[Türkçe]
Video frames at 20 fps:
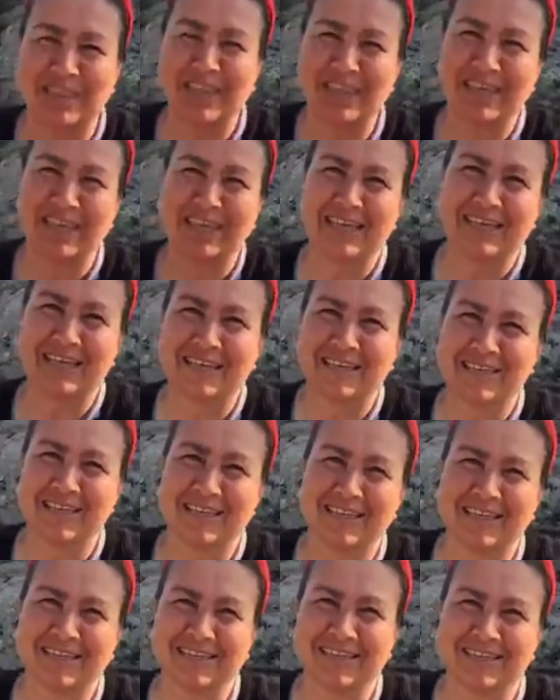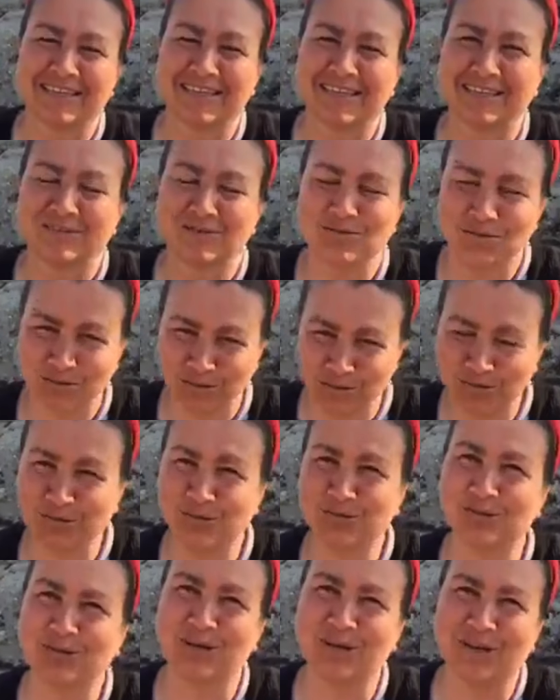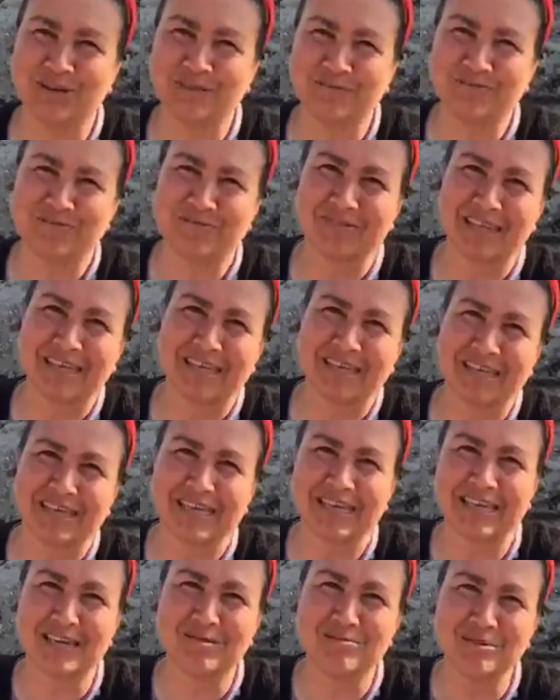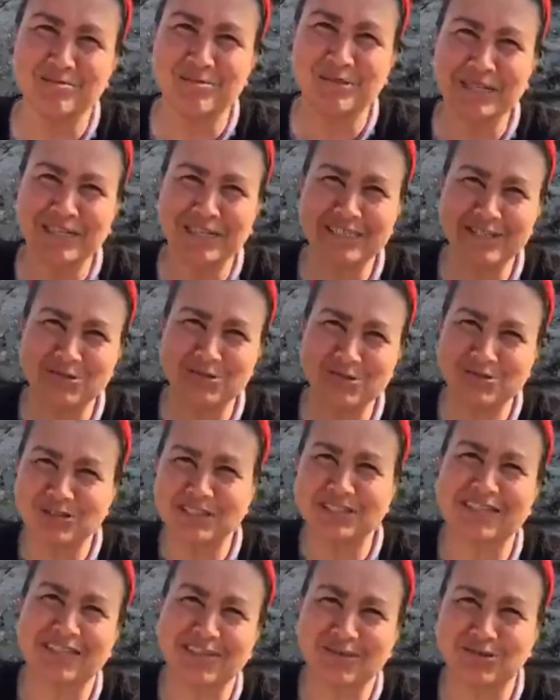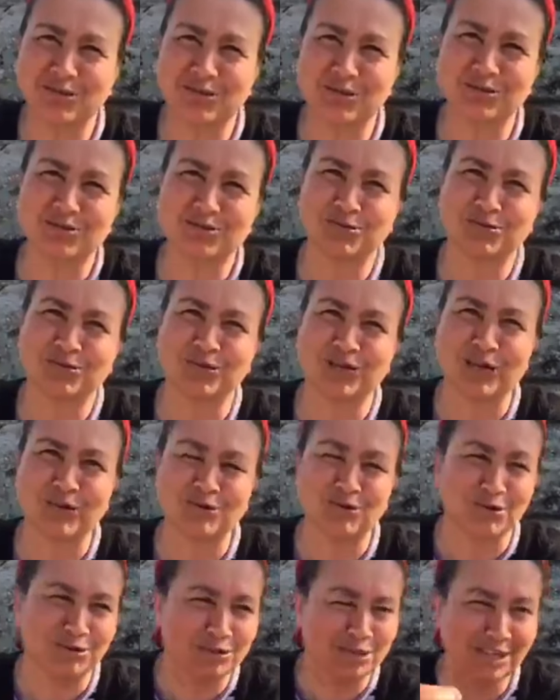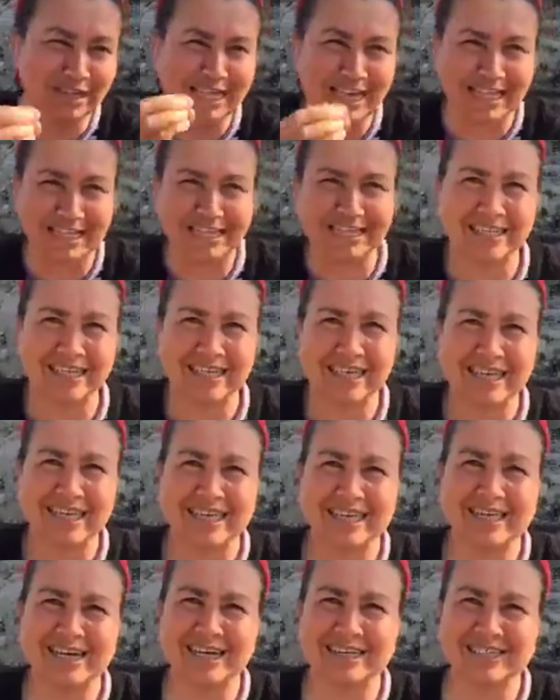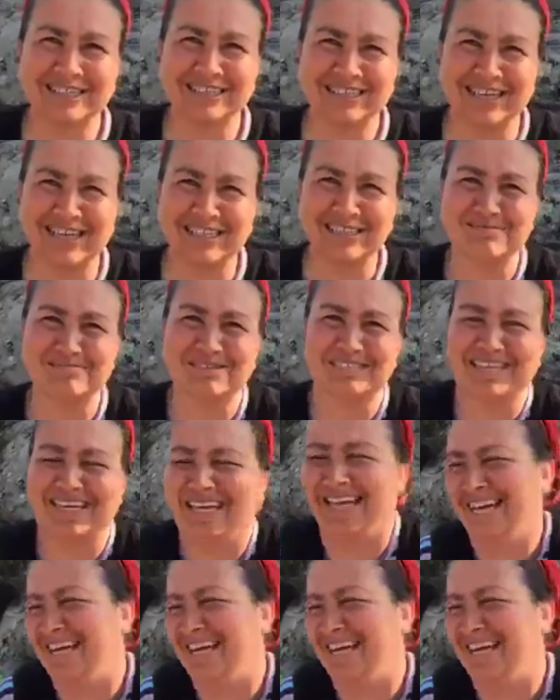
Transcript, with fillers: Görücü usulü mü evlendin? Görücü usulü. E ondan mı? 21. yüzyılda görücü usulünden Goca'ya geldik. Yaktık kendimizi.